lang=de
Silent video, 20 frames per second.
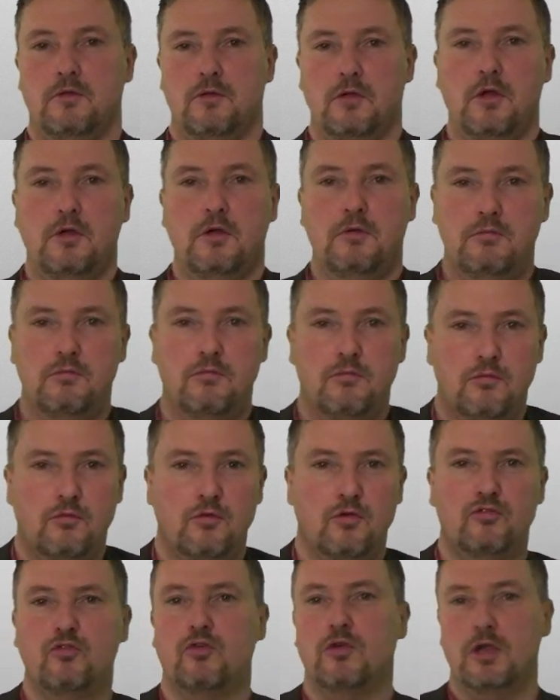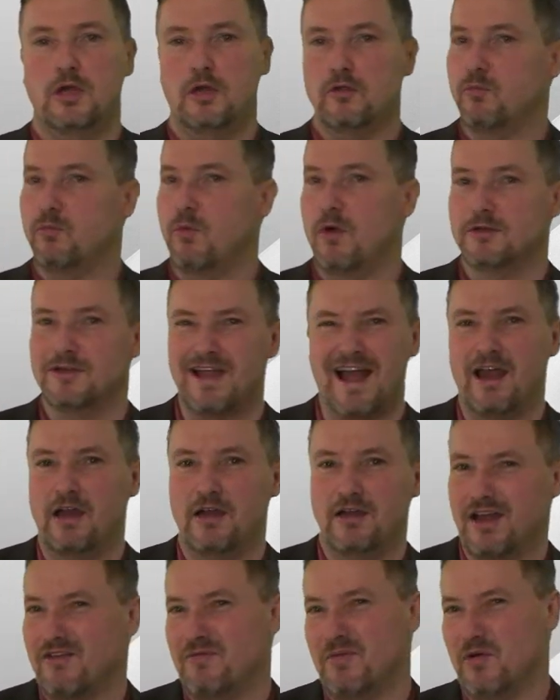Ne? Ist okay, das Wort.
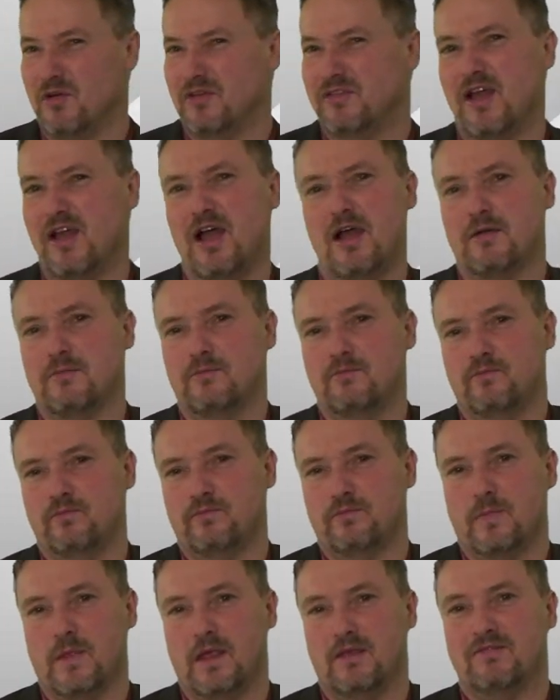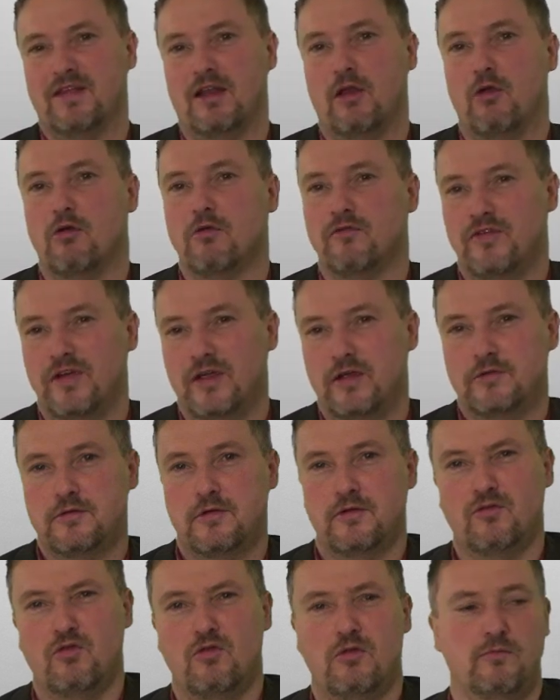Geil darf man ruhig sagen. Ist salonfähig.
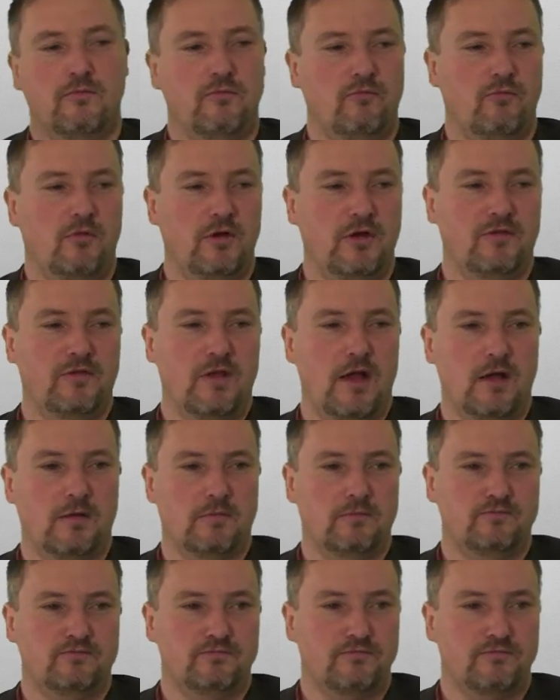So, wollte ich sagen.